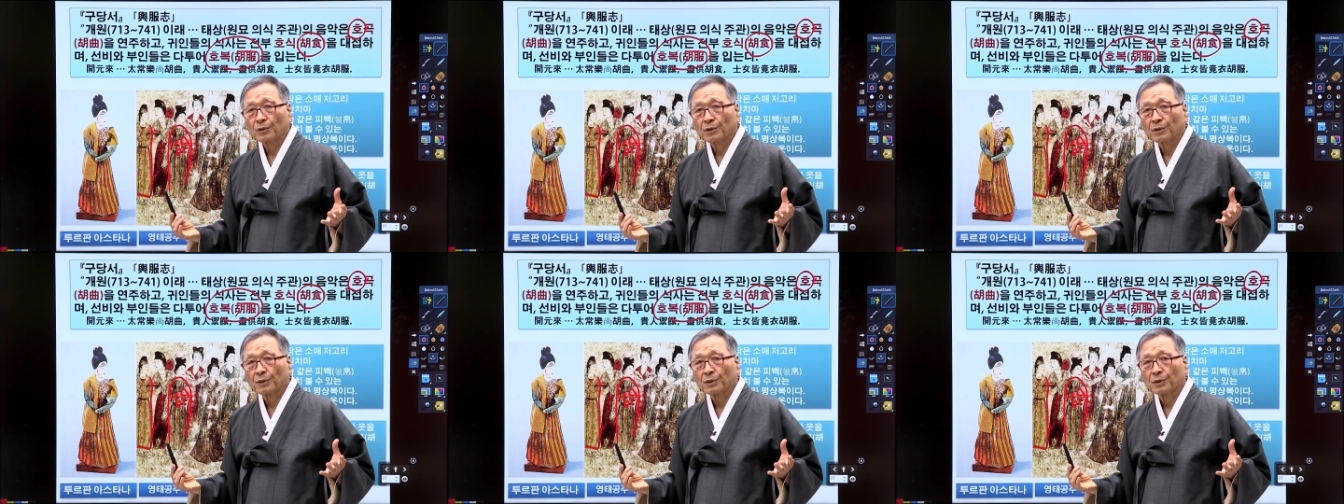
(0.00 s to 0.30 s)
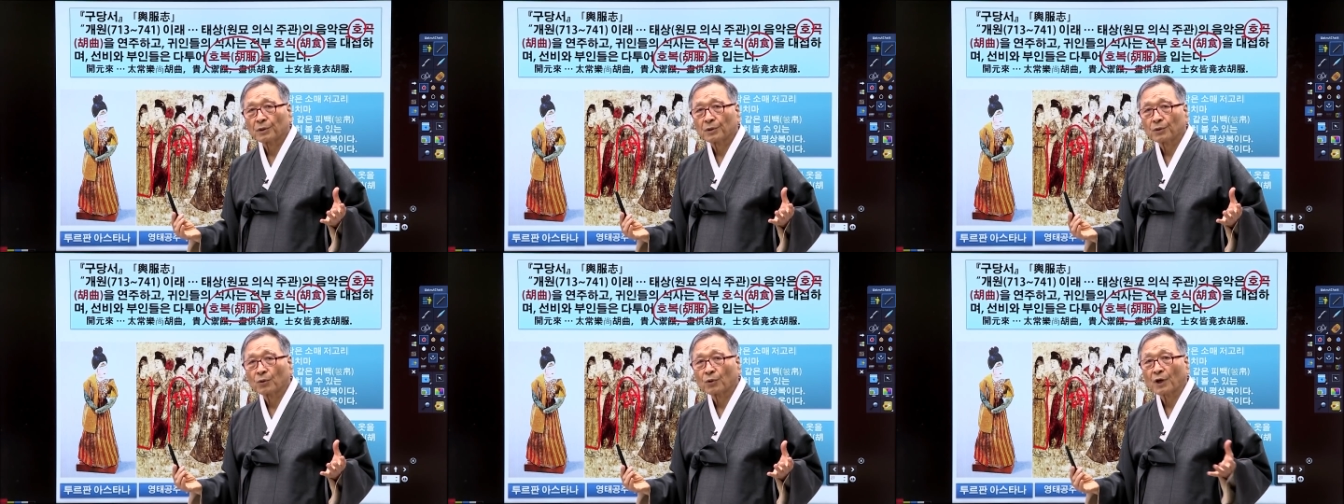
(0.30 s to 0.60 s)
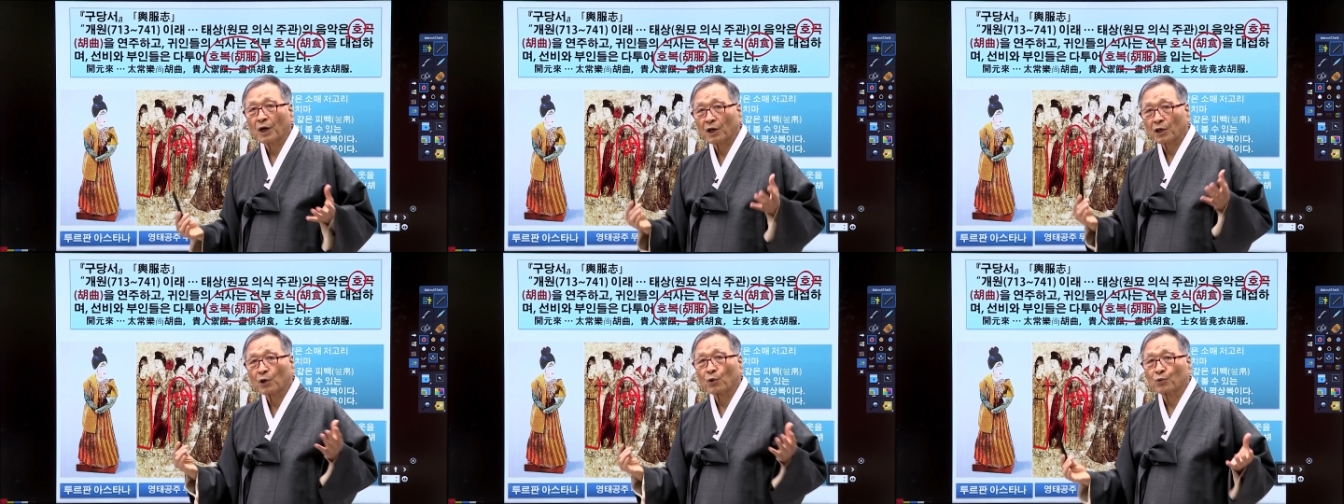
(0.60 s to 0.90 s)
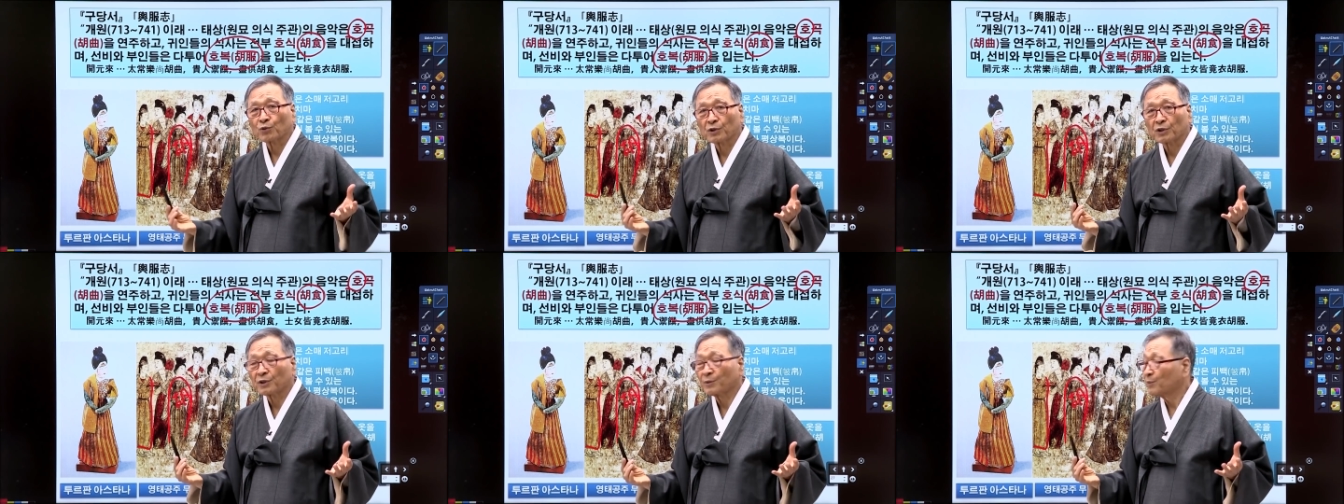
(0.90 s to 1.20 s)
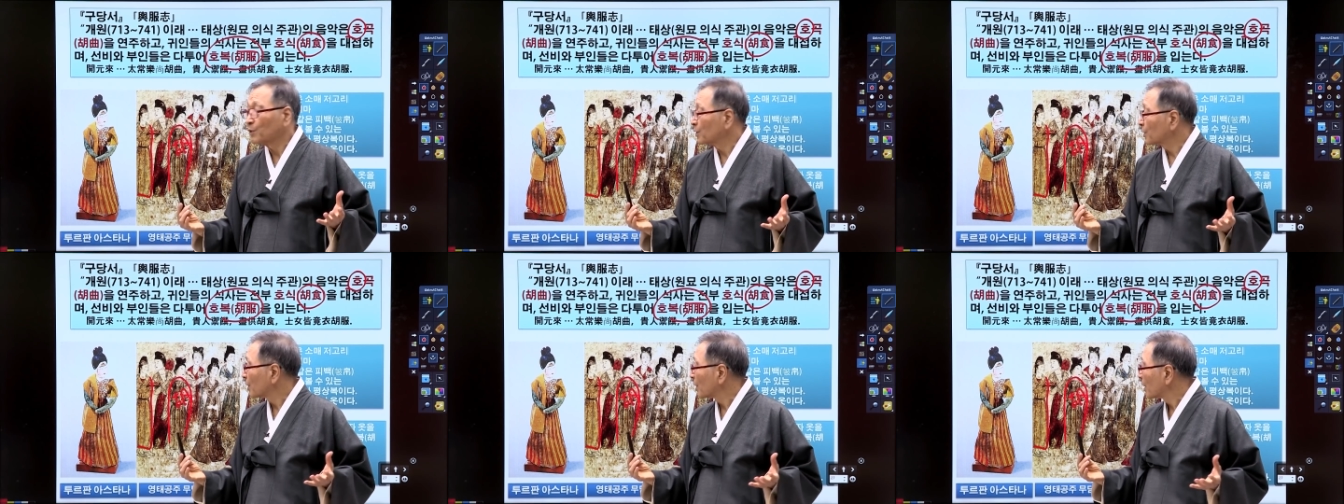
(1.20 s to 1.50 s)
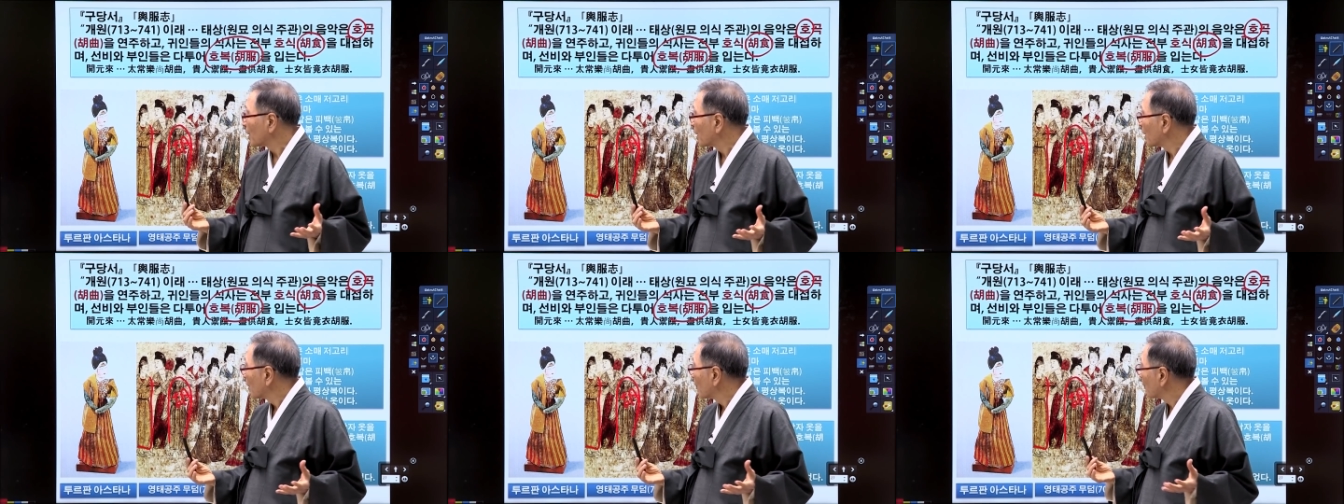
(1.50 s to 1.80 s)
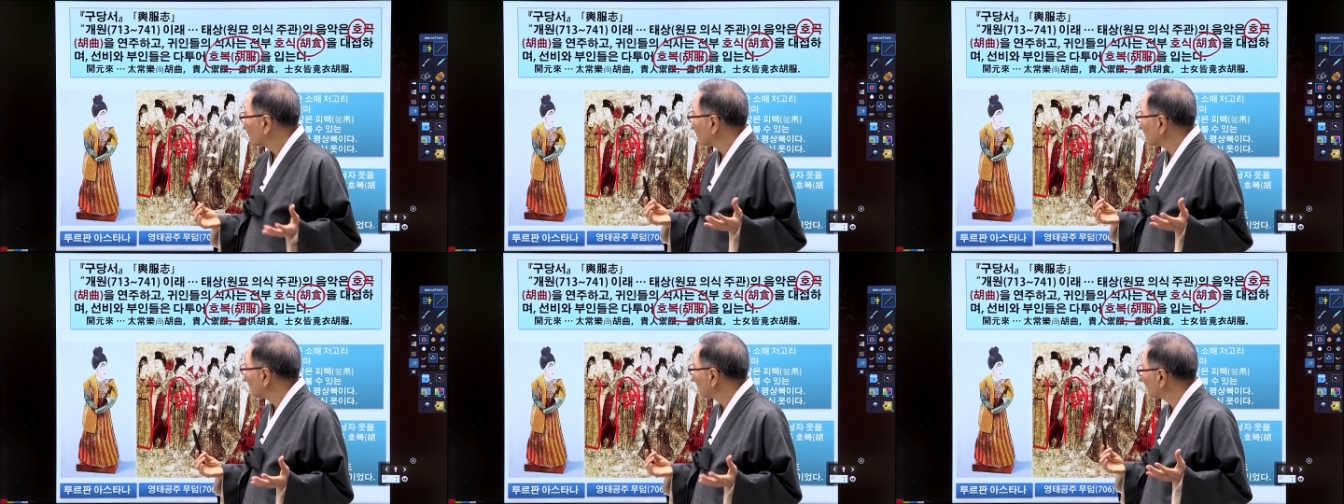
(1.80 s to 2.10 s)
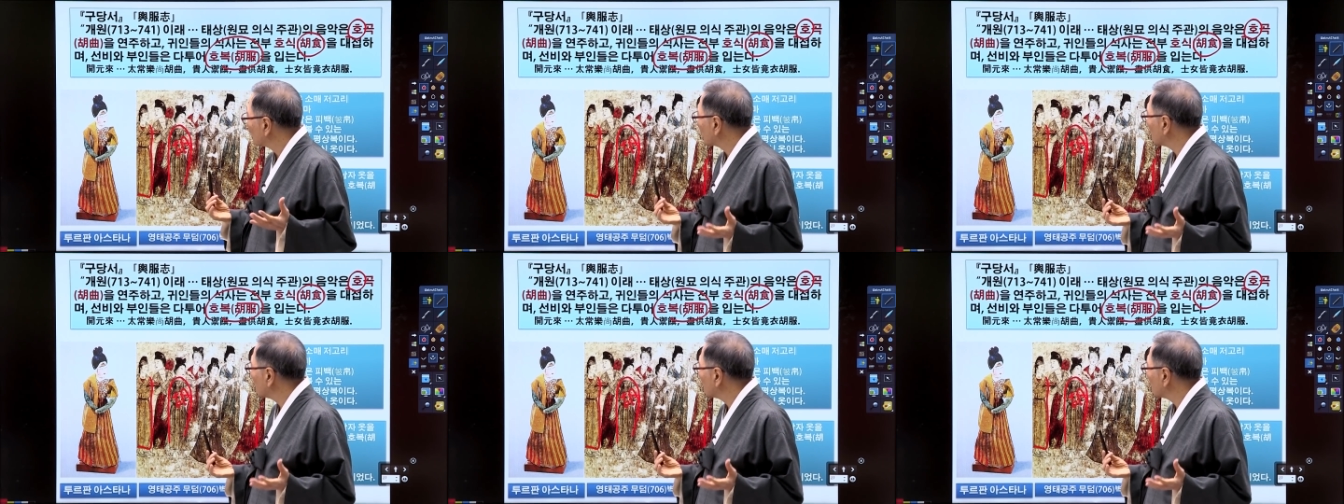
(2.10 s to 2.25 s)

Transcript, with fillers: 그 오랑캐 옷을 입는 게. 왜냐하면